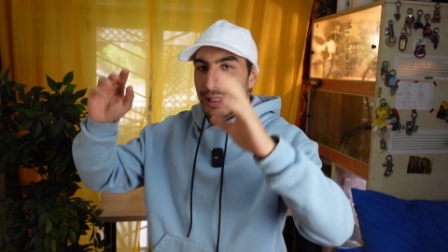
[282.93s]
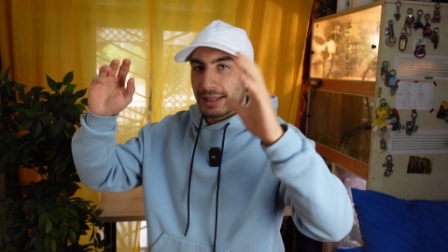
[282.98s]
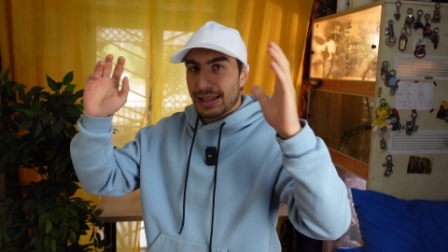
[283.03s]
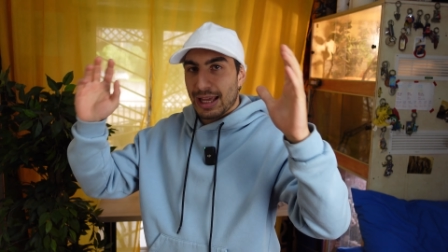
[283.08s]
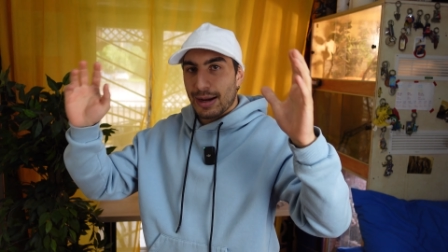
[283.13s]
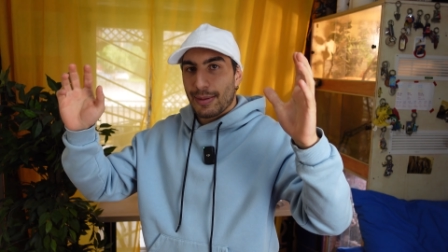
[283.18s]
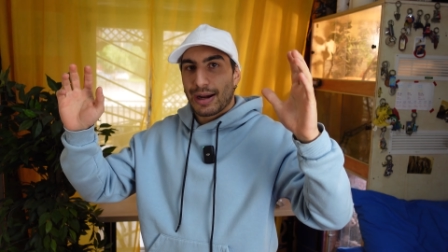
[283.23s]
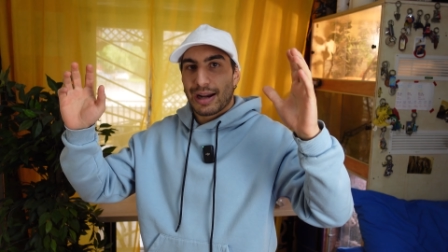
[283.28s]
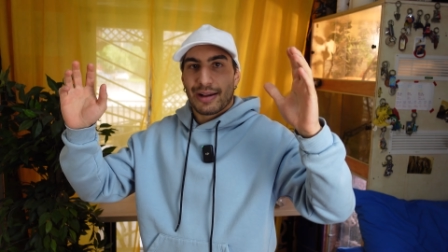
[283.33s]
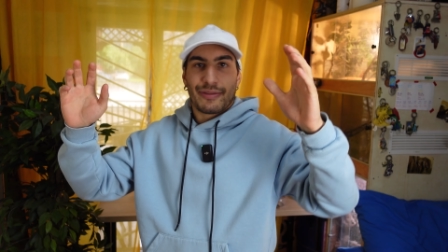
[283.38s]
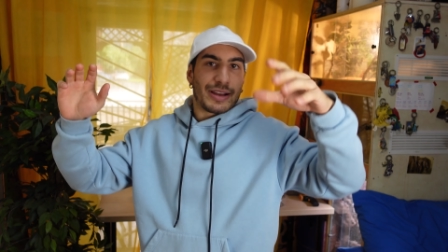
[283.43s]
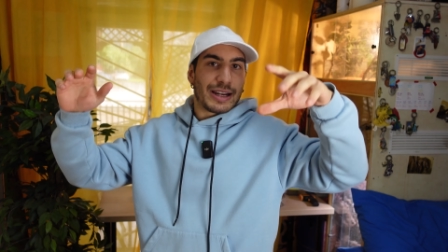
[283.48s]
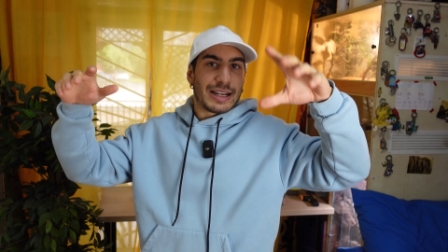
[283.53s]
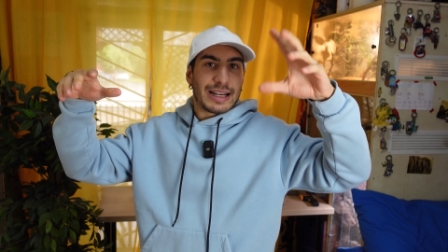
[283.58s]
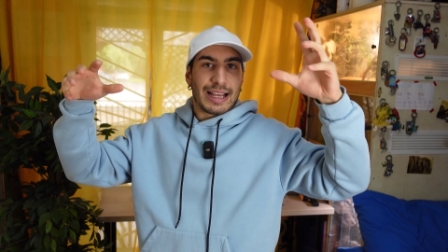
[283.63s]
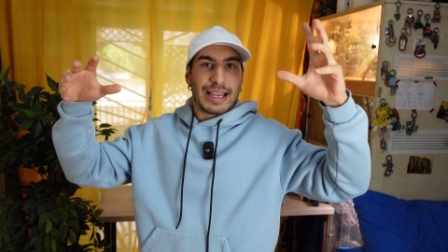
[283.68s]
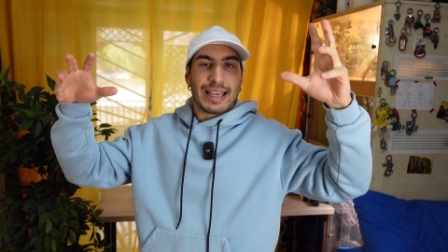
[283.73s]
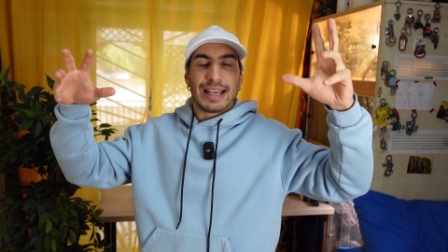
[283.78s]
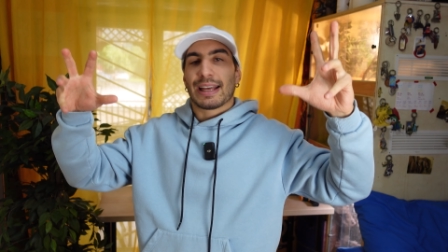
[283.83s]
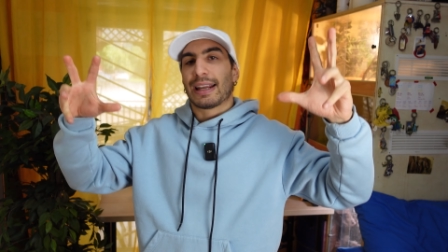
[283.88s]
la
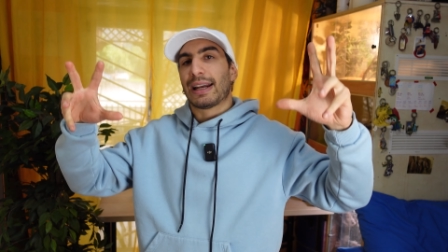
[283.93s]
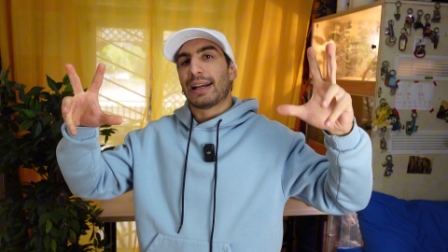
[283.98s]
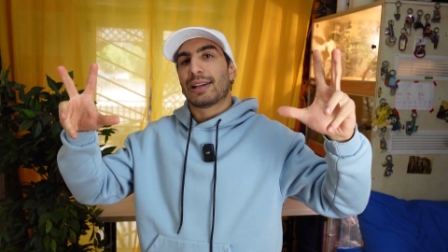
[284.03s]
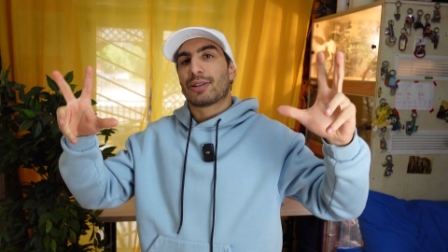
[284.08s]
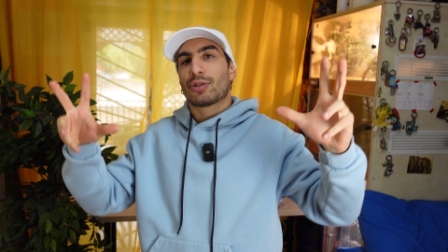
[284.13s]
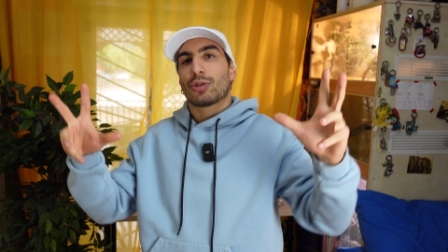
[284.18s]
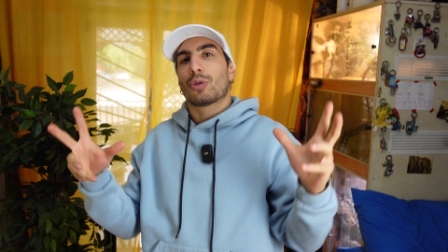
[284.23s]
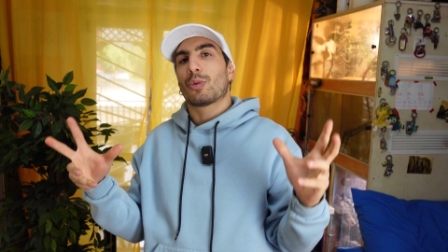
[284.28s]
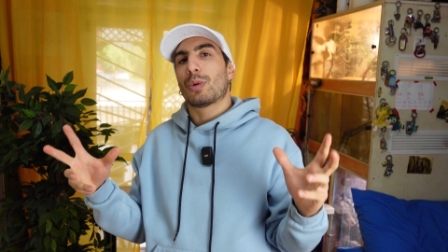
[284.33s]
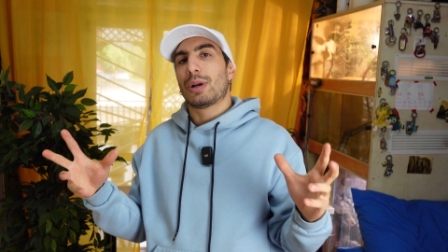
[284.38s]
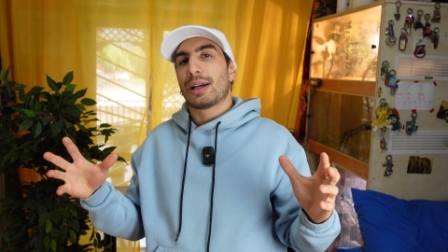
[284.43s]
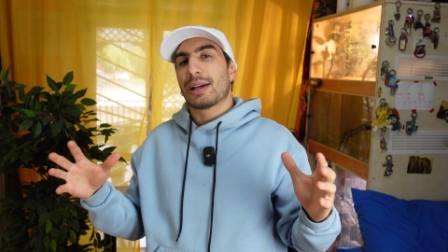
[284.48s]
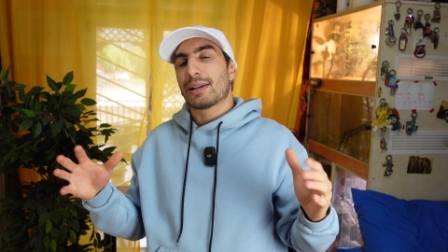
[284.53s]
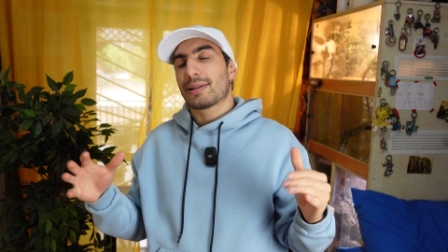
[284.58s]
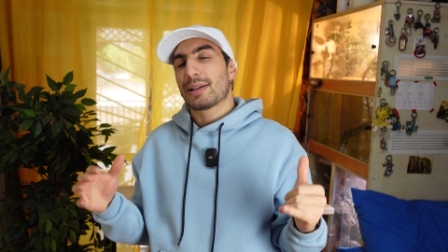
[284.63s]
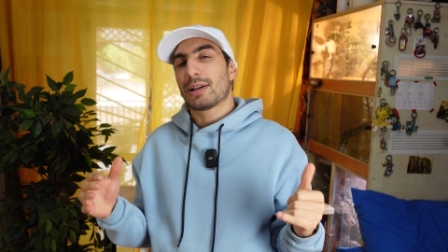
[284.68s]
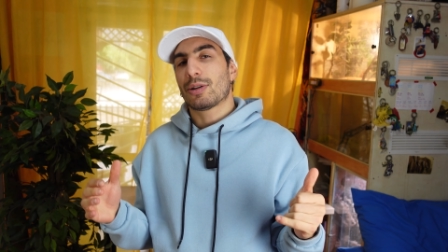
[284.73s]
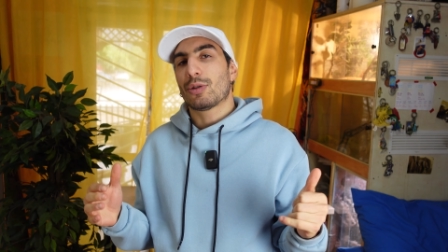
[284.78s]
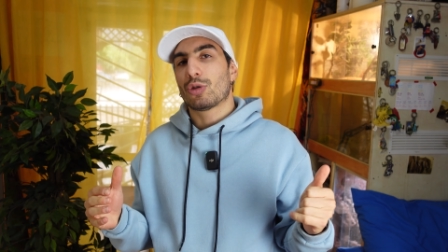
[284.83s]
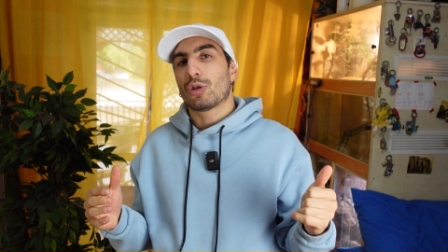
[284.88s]
farina e grilli sono quelli che
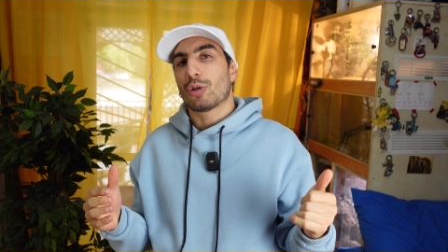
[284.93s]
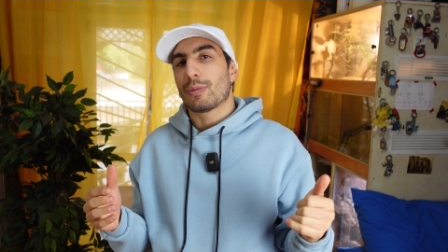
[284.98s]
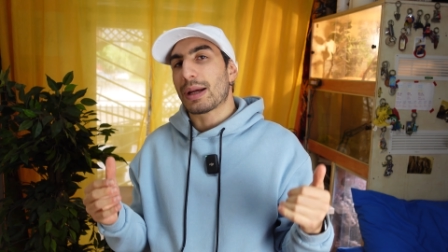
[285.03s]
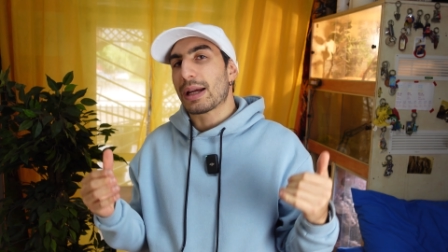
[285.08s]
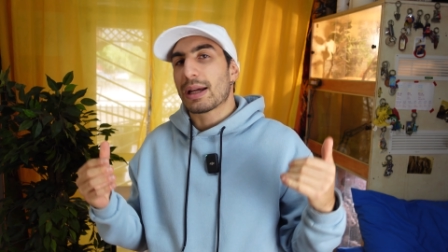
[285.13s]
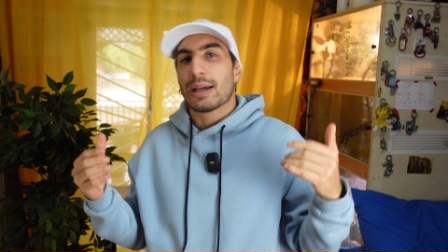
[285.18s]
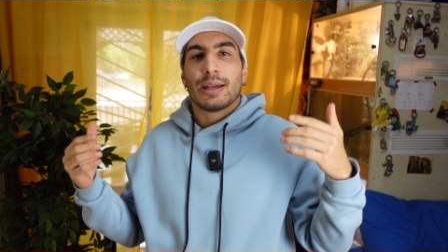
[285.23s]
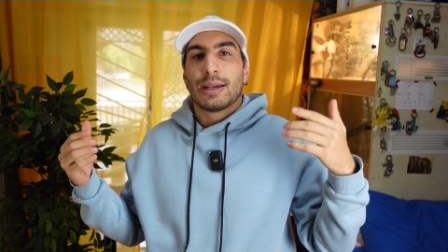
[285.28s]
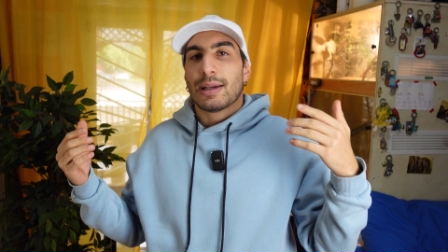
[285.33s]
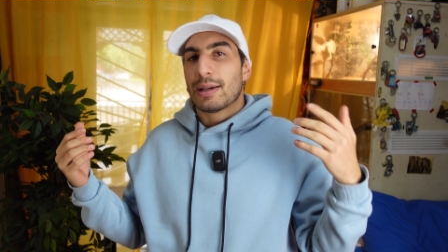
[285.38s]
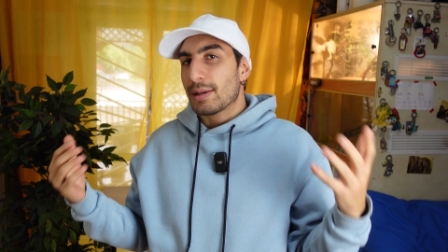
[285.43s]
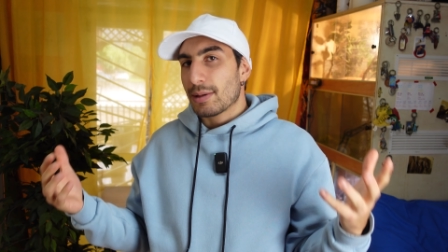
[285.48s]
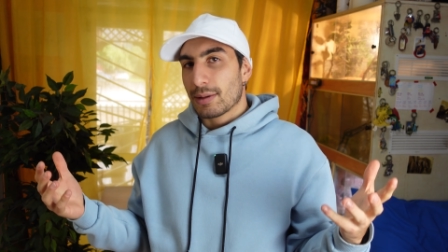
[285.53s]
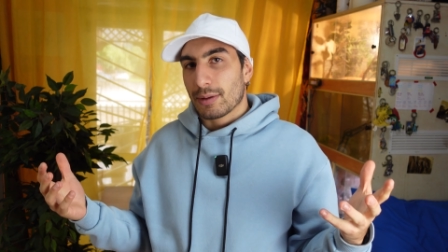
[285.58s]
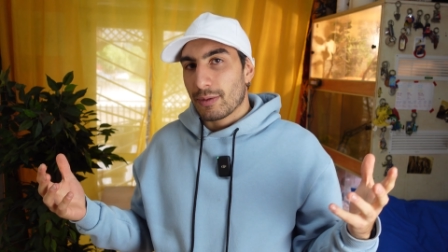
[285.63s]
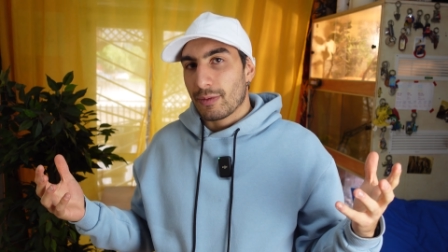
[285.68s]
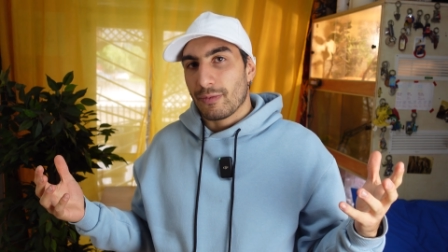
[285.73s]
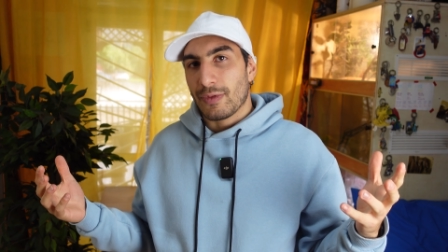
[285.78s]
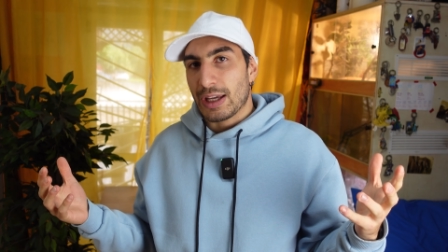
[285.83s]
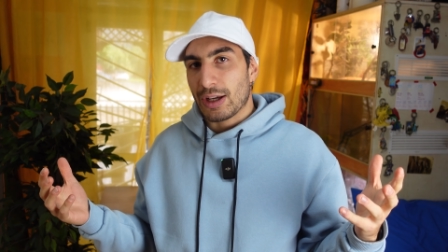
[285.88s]
secondo me
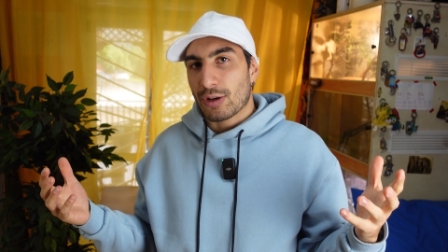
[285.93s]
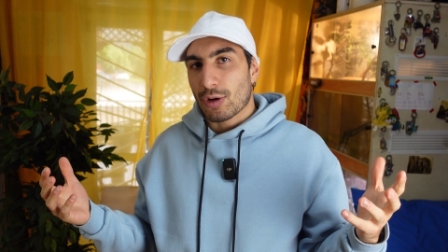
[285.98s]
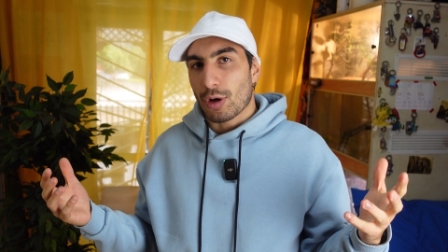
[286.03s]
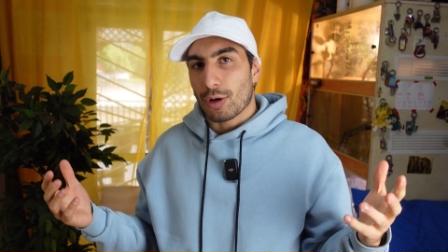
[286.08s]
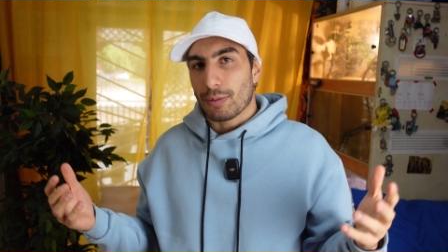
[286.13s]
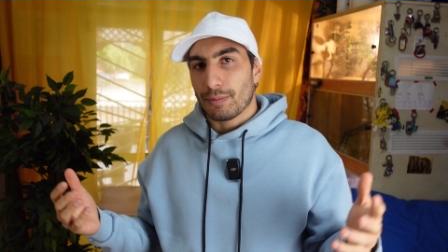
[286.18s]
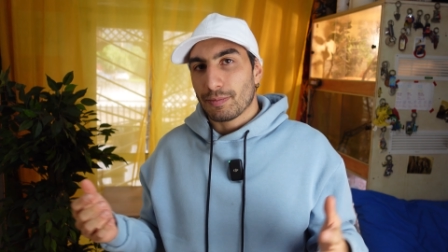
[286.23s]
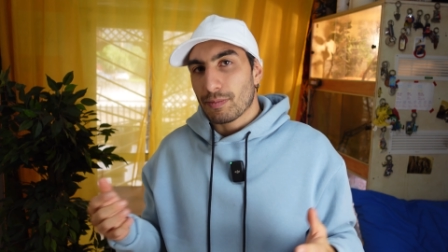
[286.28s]
vincono.